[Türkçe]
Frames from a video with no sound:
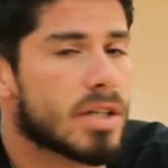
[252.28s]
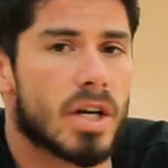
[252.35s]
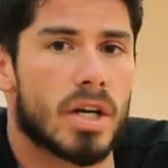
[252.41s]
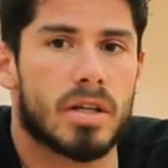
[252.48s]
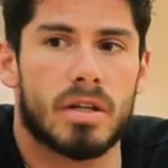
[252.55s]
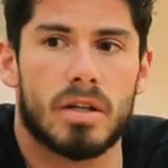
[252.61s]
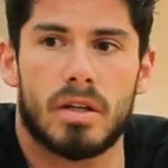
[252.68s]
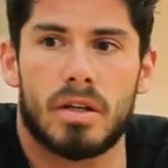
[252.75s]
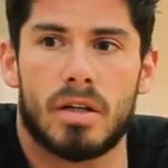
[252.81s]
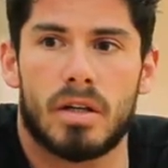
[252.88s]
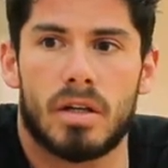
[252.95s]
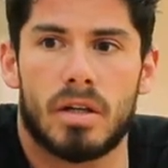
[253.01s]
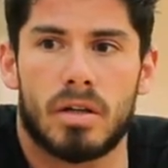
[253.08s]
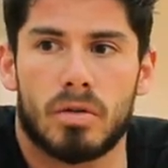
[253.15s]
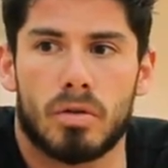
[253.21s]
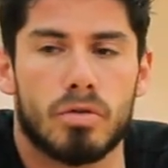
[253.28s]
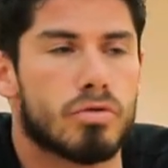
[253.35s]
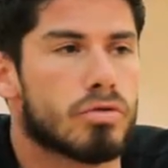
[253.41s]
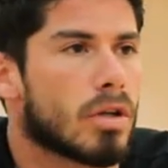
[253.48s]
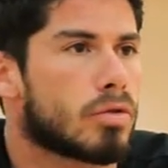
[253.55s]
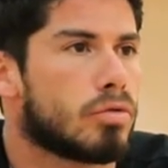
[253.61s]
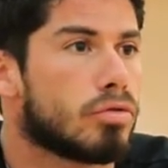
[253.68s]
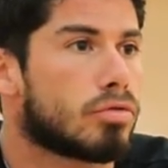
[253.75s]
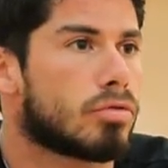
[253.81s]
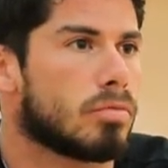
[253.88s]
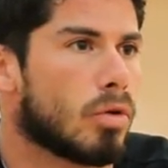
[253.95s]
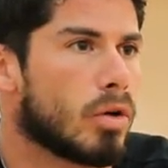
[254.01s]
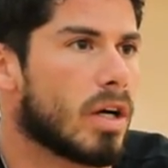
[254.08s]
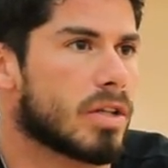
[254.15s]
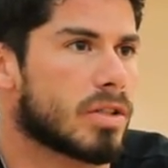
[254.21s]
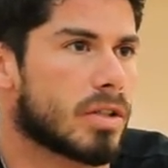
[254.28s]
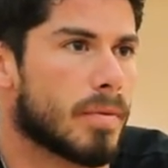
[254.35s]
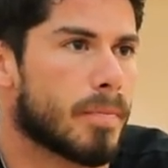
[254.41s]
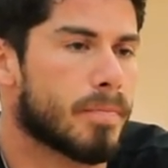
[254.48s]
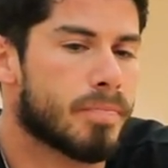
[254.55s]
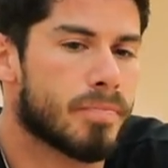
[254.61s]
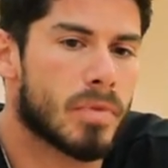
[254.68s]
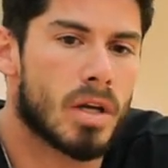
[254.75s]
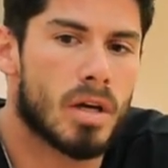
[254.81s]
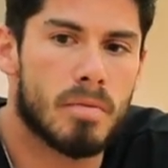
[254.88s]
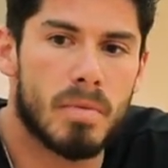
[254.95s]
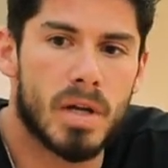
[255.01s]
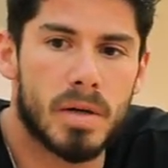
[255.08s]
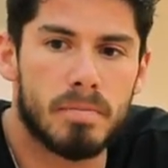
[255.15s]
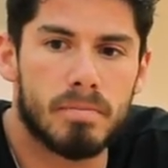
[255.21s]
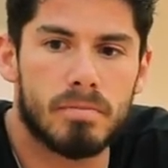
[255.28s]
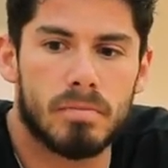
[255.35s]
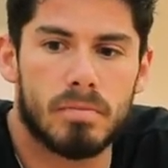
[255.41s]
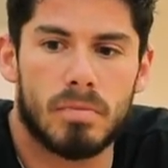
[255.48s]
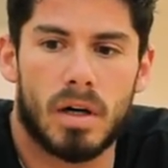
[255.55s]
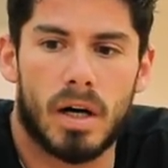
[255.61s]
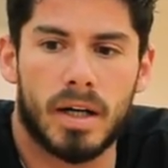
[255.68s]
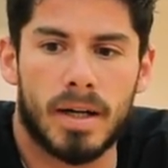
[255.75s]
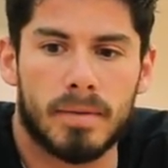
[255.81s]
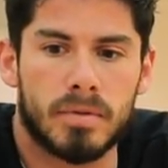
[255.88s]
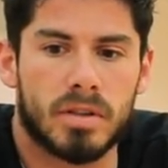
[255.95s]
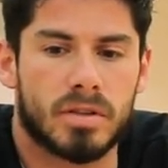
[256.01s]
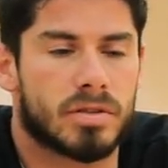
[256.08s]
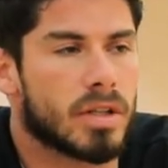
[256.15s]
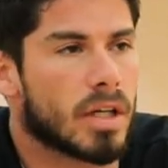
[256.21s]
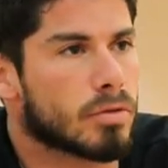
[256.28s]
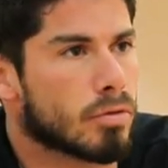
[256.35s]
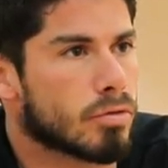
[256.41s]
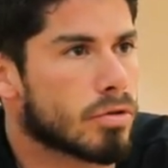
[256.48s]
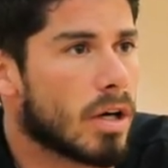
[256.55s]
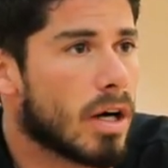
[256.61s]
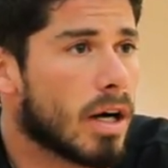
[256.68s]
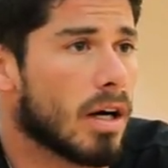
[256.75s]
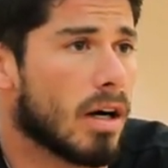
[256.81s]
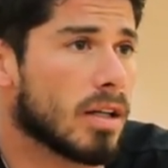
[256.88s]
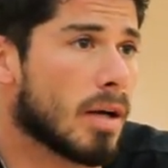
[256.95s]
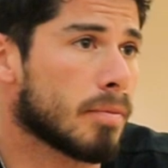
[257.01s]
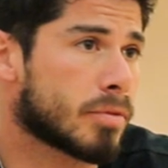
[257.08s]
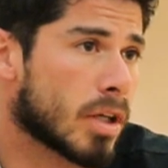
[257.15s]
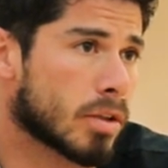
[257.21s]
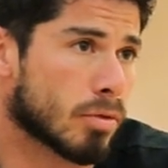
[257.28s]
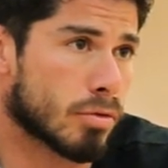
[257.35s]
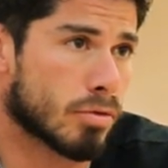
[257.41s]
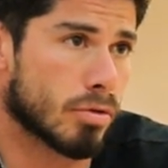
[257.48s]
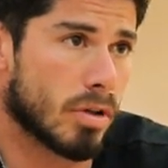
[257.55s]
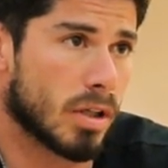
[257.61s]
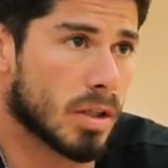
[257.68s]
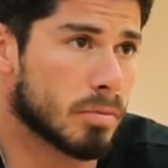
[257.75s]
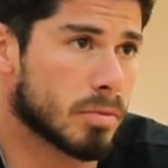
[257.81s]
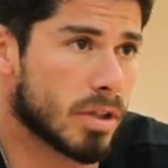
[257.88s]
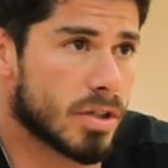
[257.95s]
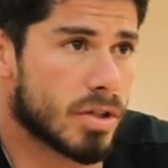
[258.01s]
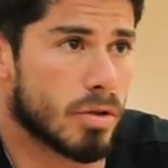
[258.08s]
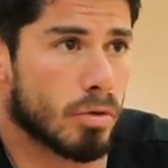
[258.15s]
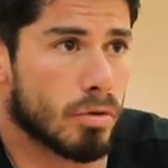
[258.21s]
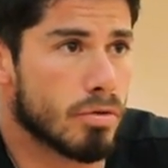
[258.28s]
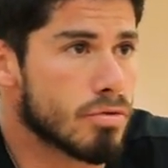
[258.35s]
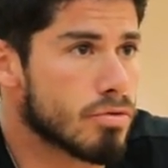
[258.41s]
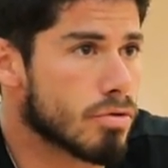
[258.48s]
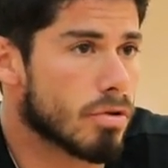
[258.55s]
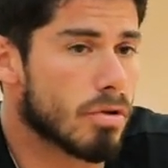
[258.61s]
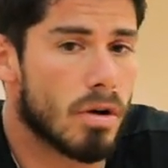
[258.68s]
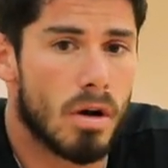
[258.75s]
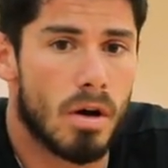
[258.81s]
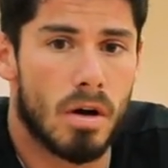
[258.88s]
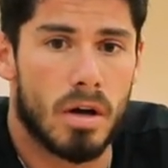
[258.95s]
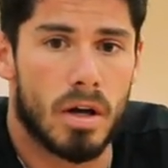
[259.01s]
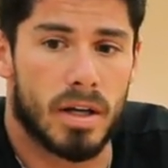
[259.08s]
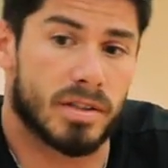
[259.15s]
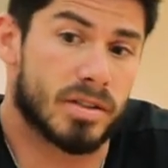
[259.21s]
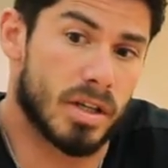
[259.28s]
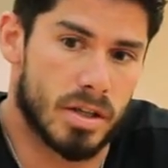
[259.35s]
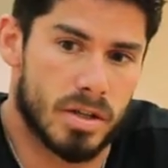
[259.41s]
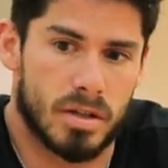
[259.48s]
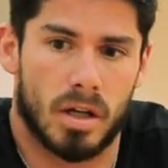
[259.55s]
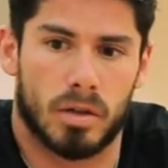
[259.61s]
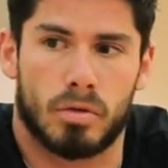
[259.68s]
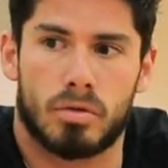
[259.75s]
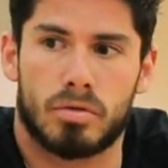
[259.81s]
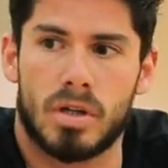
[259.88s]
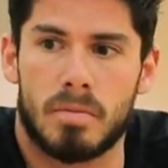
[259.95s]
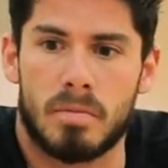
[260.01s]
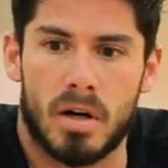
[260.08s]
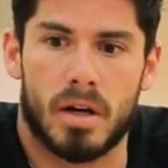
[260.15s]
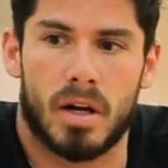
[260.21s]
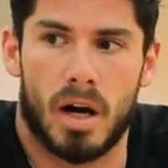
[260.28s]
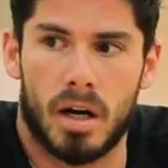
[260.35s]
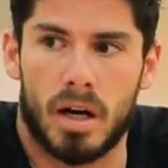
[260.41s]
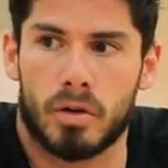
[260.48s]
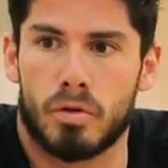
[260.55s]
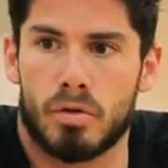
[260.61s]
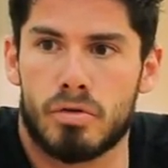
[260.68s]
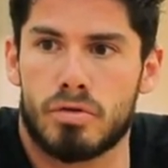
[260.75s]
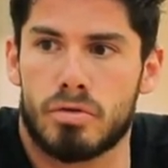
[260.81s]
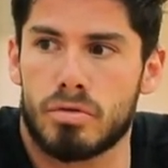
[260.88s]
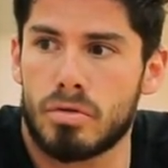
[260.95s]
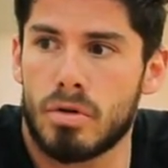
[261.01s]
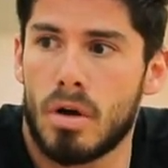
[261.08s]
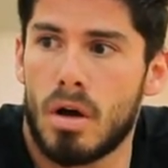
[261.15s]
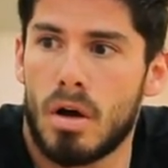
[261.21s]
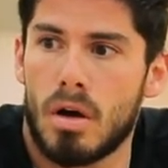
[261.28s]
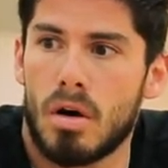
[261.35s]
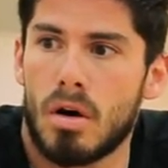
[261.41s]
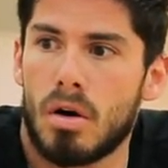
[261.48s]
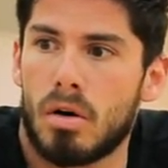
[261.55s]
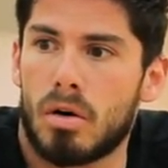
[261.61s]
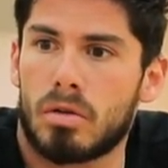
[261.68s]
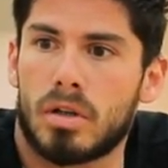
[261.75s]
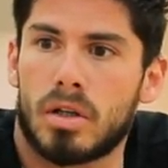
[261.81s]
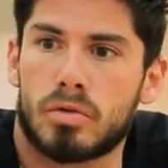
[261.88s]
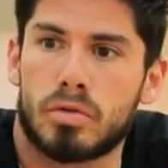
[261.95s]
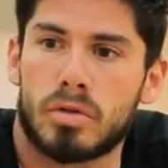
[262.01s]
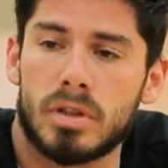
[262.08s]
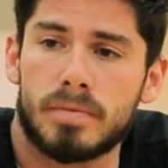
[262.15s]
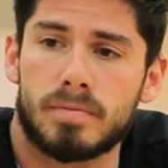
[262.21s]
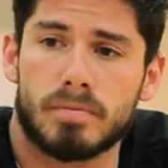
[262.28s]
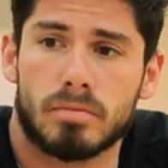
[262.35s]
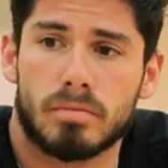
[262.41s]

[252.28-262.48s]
de şey e, oyunculuğa küstüm o yaşta. Benim ailemde de tiyatrocu, halam tiyatrocu, halamın eşi oyuncu, hı hı. eski eşi daha doğrusu ama hani hala görüşürüz. Ondan sonra